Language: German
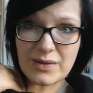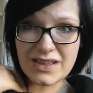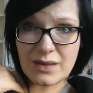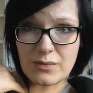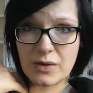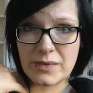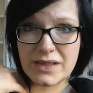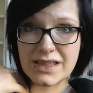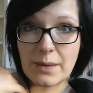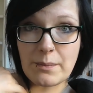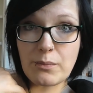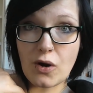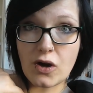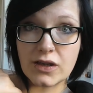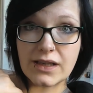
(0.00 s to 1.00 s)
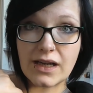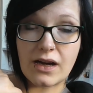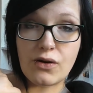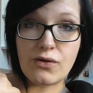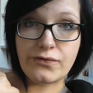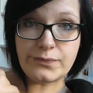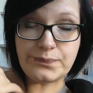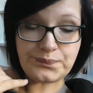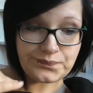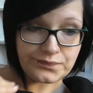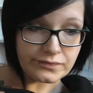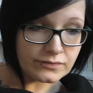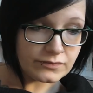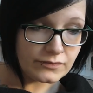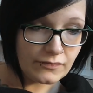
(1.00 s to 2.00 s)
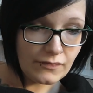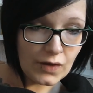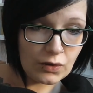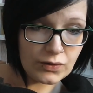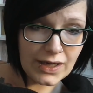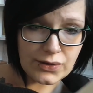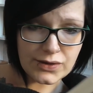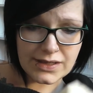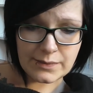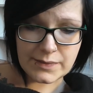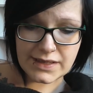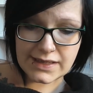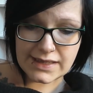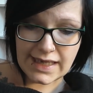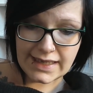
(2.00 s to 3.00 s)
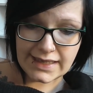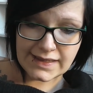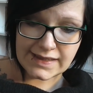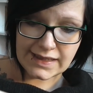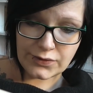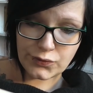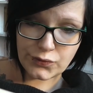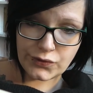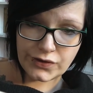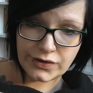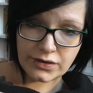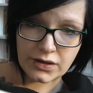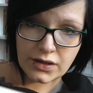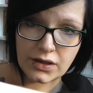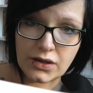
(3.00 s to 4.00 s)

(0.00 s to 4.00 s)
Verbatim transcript: habe ich da momentan Bock drauf. Und außerdem sind sie echt sehr dünn.